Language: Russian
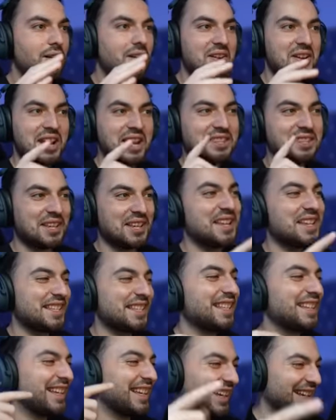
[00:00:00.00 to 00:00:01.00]
Это
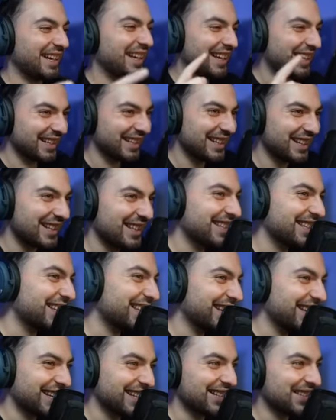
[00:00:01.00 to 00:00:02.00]
СНГ, это
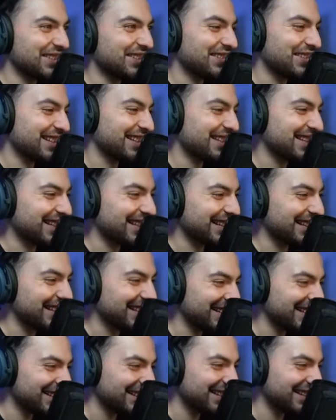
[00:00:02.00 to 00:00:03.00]
СНГ 100%.
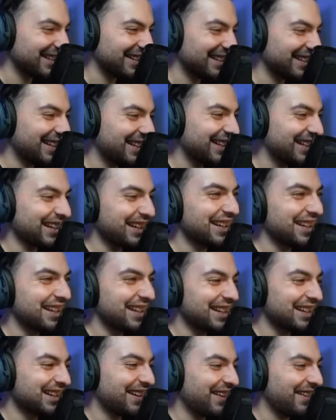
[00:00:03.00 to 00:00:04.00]
А, Но ну, они
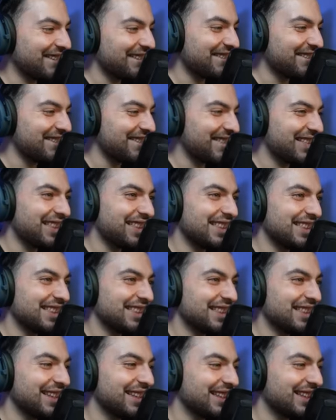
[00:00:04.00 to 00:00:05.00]
знали, они
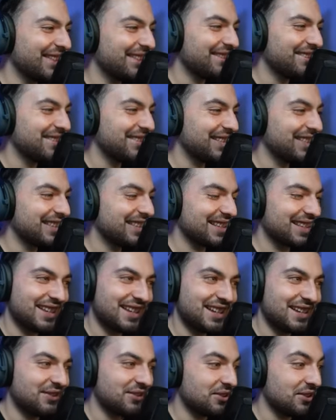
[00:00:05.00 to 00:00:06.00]
знали.
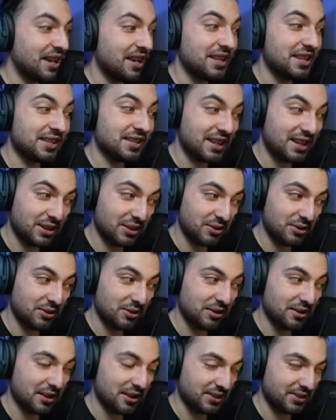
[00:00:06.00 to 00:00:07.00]
Знали. То есть они знали, что это наш